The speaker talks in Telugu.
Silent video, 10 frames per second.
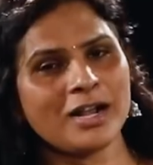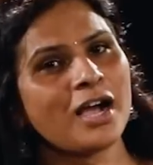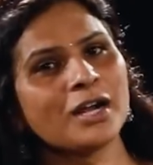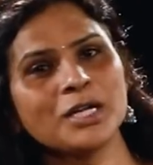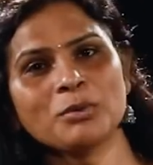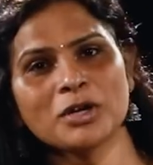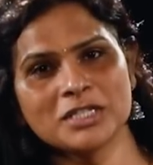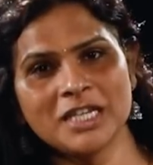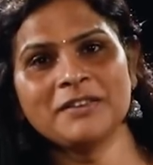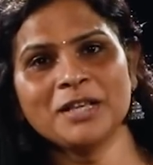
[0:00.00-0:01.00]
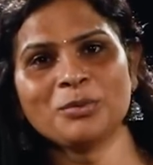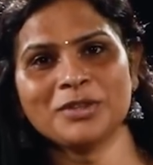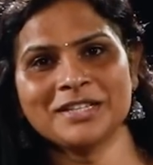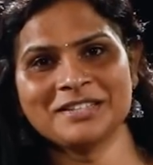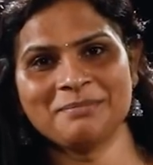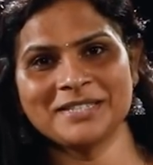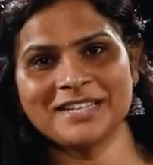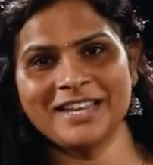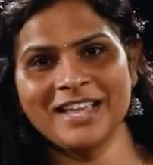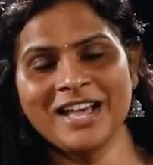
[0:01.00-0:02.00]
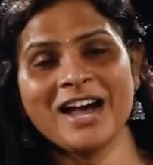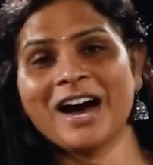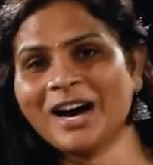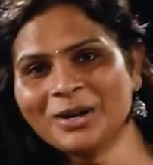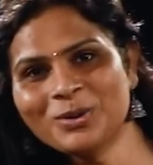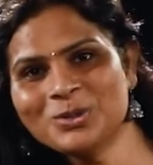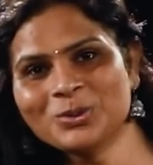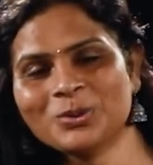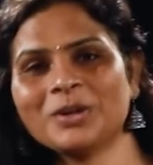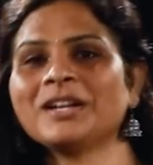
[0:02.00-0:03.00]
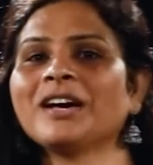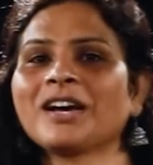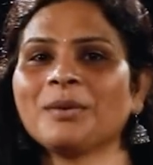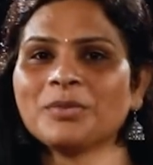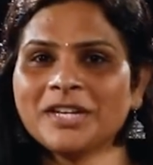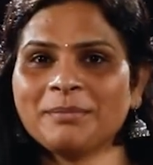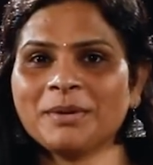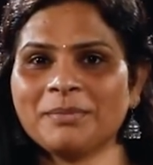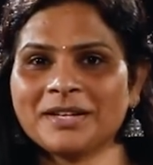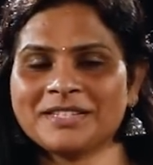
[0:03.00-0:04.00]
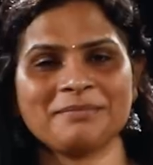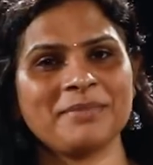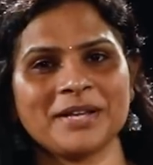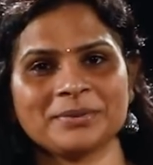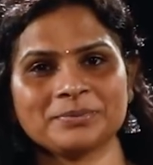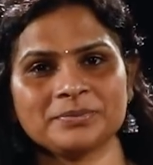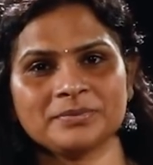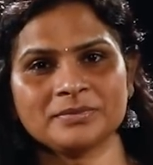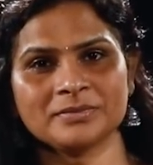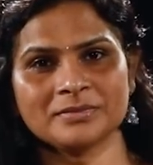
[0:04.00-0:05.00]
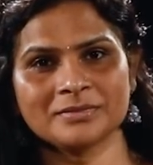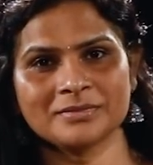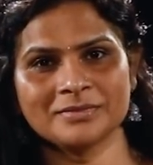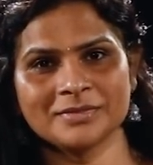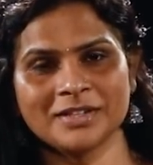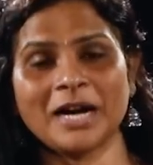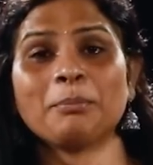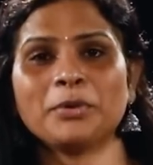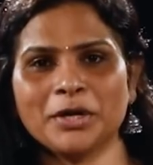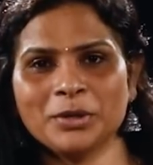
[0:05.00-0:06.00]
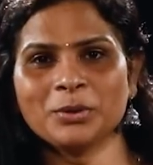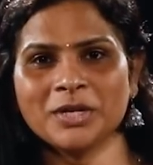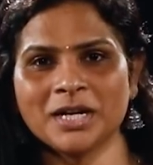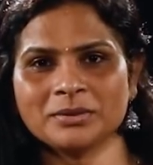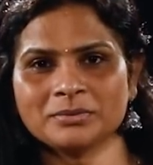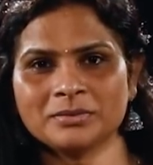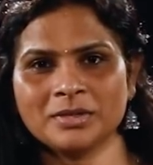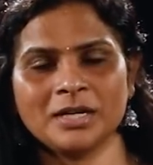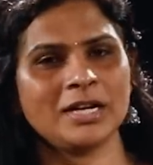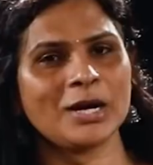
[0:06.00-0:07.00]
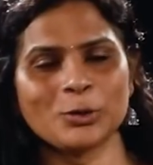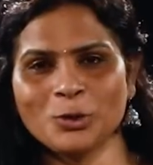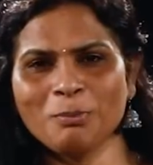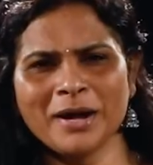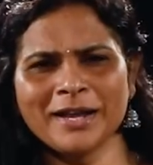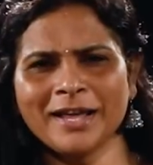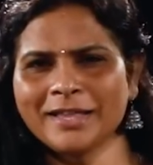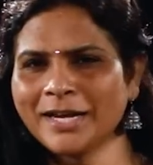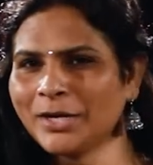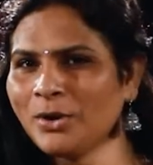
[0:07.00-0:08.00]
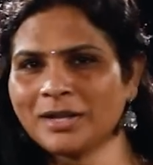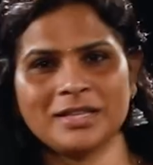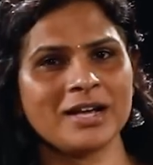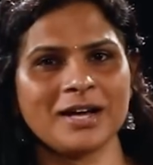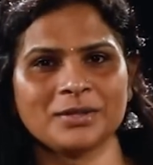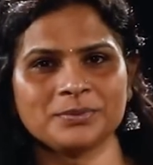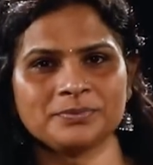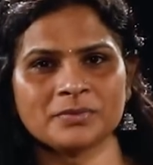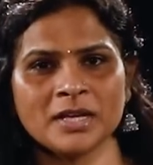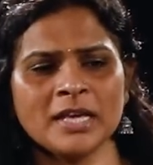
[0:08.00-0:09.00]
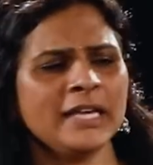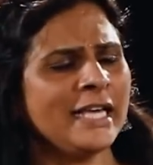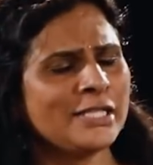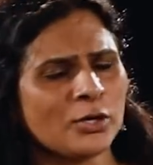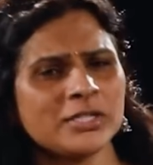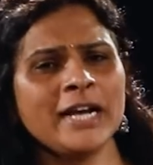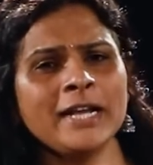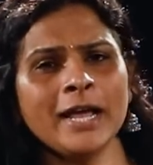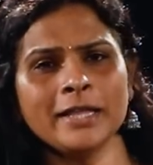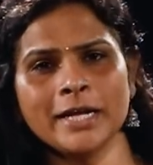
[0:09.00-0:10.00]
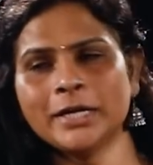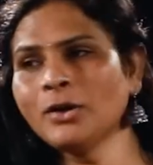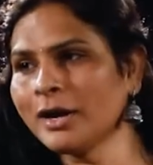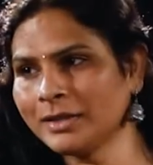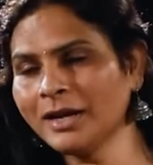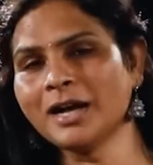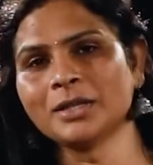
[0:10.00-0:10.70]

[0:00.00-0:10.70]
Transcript: నాకంటూ ఒక జీవితం ఉందని చెప్పేసి అని ఆ రోజు నా కమ్యూనిటీ మెంబర్ చెప్పారు అప్పుడు అనుకున్నాను నా కుటుంబానికి నేనేంటో అర్థం కాదు ఈ సొసైటీకి నేనేంటో అర్థం